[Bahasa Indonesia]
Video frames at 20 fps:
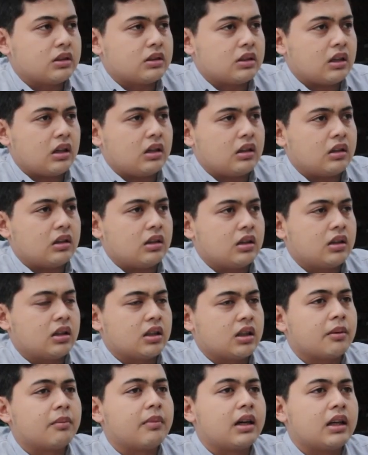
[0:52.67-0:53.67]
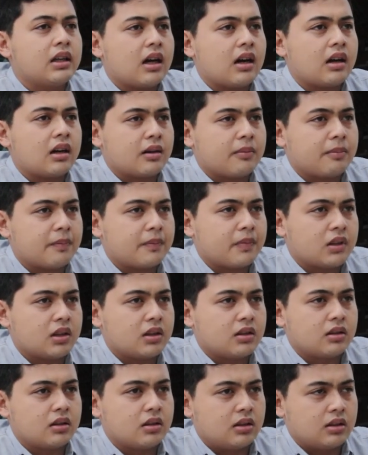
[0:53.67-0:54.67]
bisa kembali akrab,
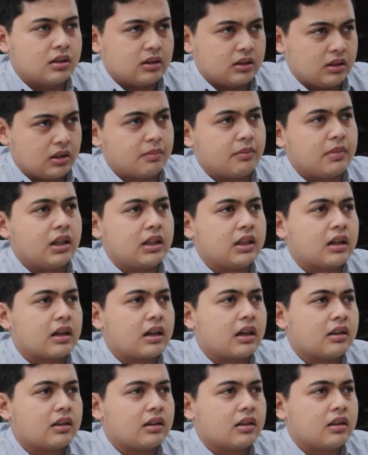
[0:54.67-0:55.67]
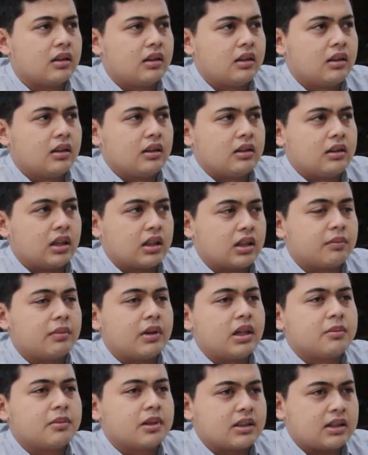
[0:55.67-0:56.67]
kembali erat dan
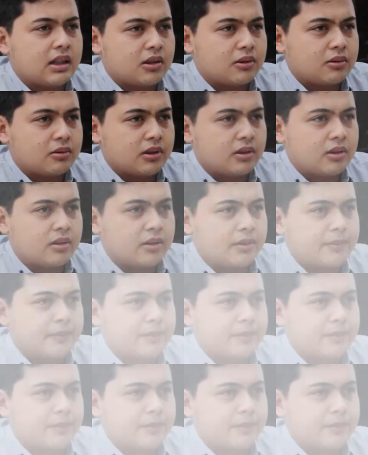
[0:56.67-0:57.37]
kembali bersatu gitu.